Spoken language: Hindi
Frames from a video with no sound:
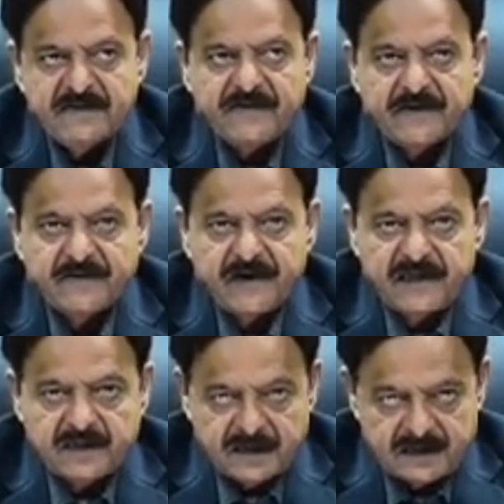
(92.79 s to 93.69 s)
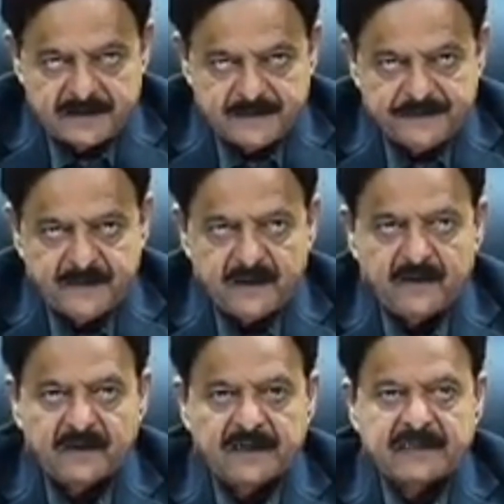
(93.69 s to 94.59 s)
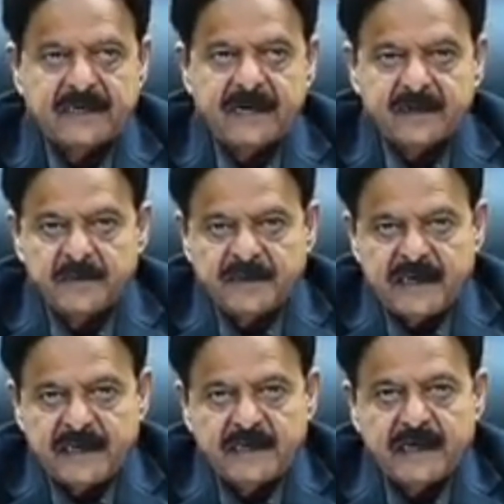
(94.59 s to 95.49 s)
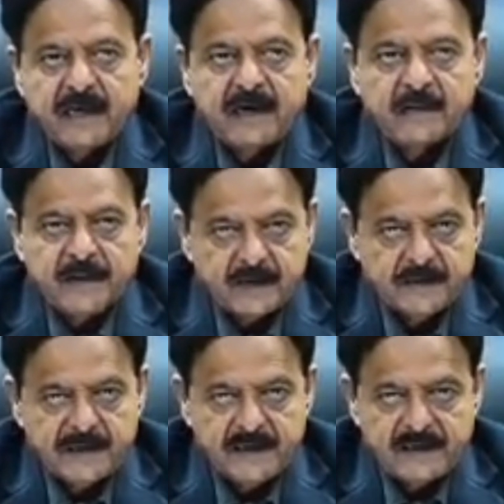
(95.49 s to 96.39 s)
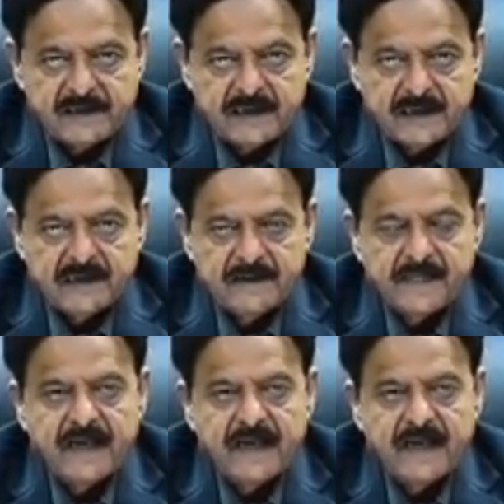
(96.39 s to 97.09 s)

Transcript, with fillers: फरवरी तक और इसकी हतमी तारीख का ऐलान बाद में किया जाएगा